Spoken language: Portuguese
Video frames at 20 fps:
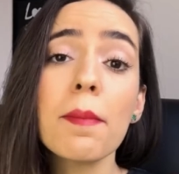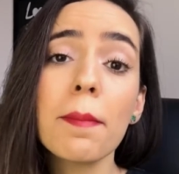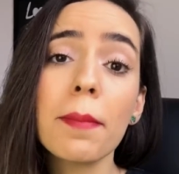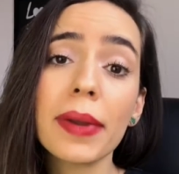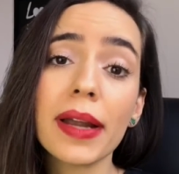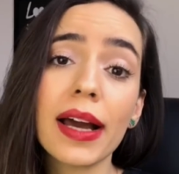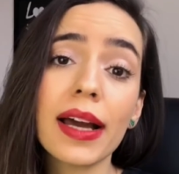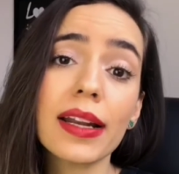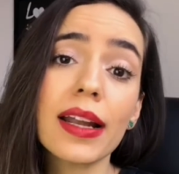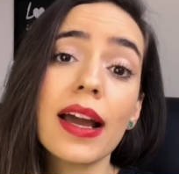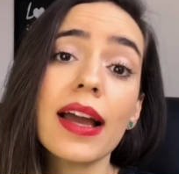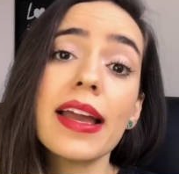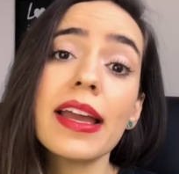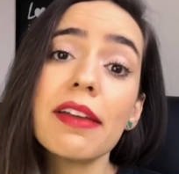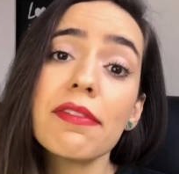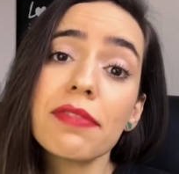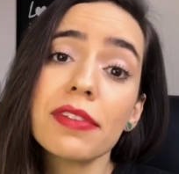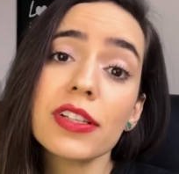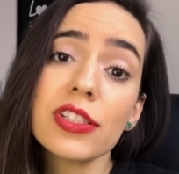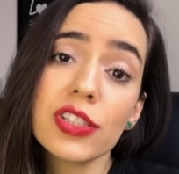para
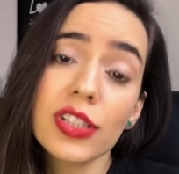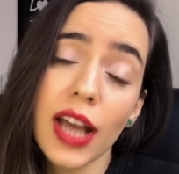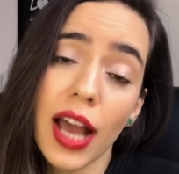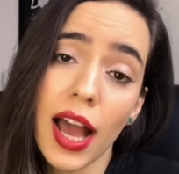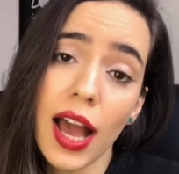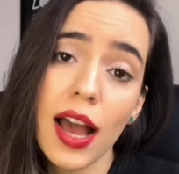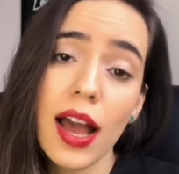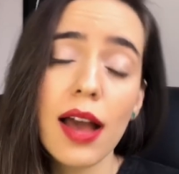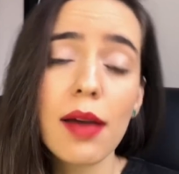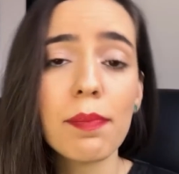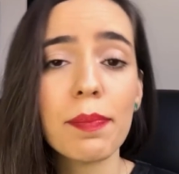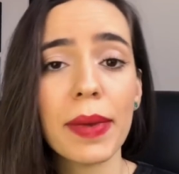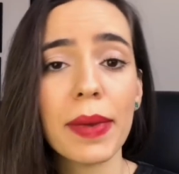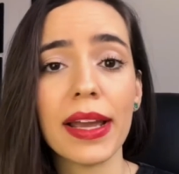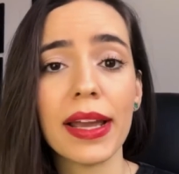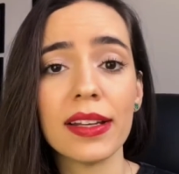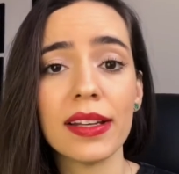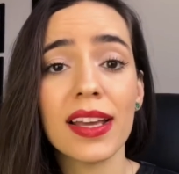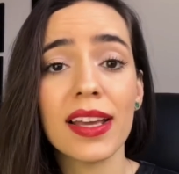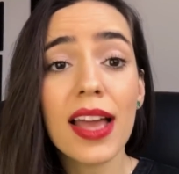refrescar a
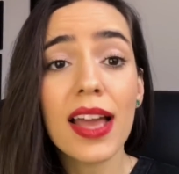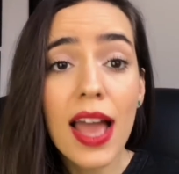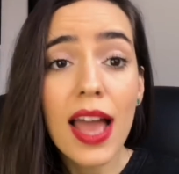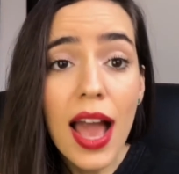pele,